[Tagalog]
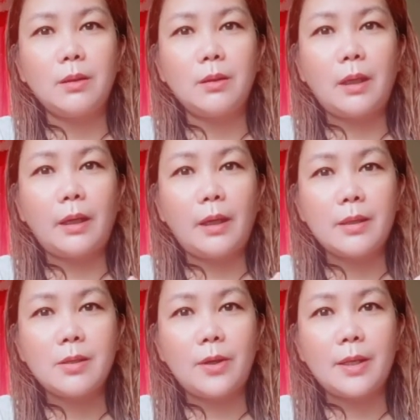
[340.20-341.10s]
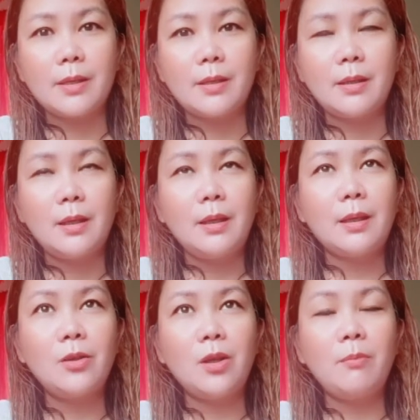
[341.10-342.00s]
nakaka-stress.
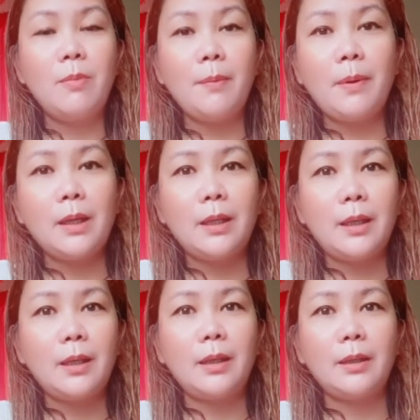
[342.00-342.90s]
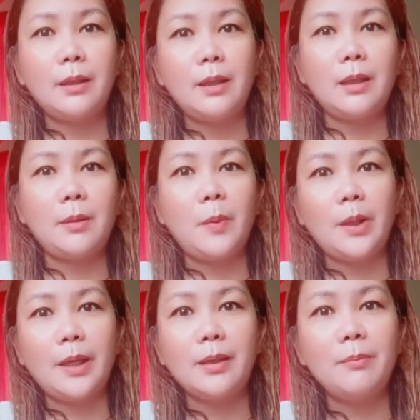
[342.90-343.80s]
Kasi yung iba, pagka nakakita ng
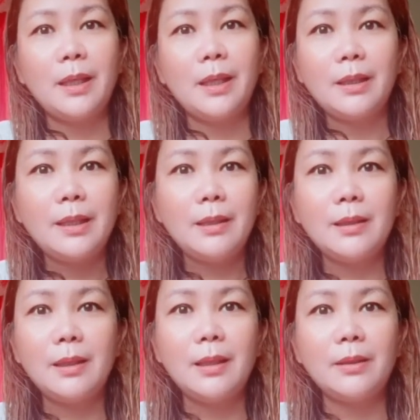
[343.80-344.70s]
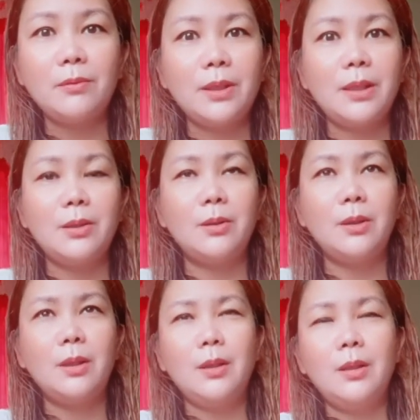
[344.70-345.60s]
copyright, biglang delete na lang yung video.
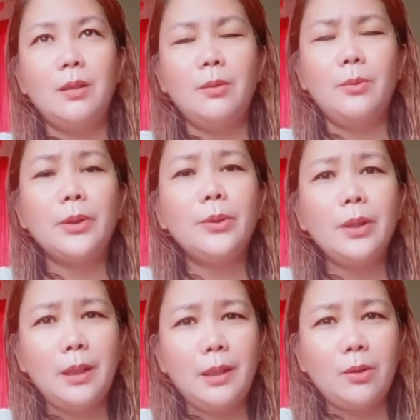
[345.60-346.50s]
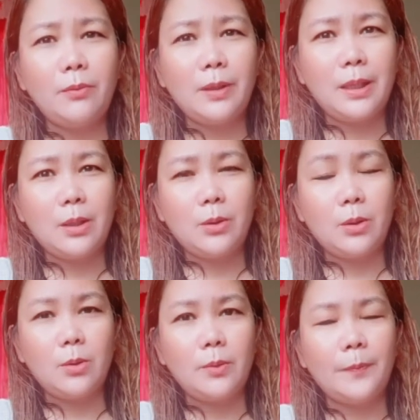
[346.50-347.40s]
Huwag nyo i-delete yung video
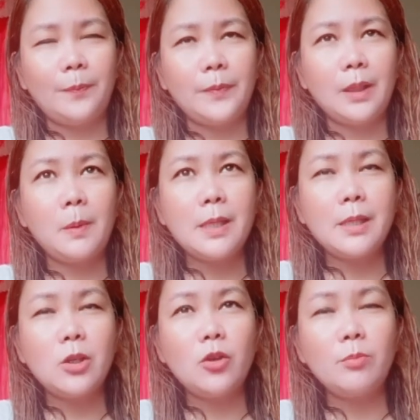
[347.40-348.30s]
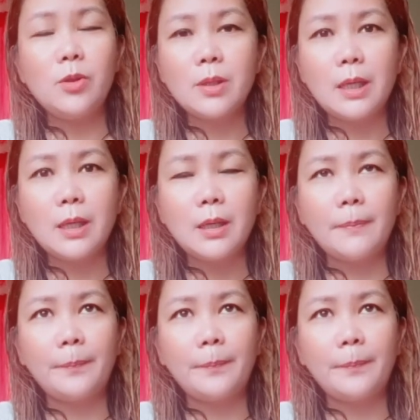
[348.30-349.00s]
nyo. I-replace nyo yung music.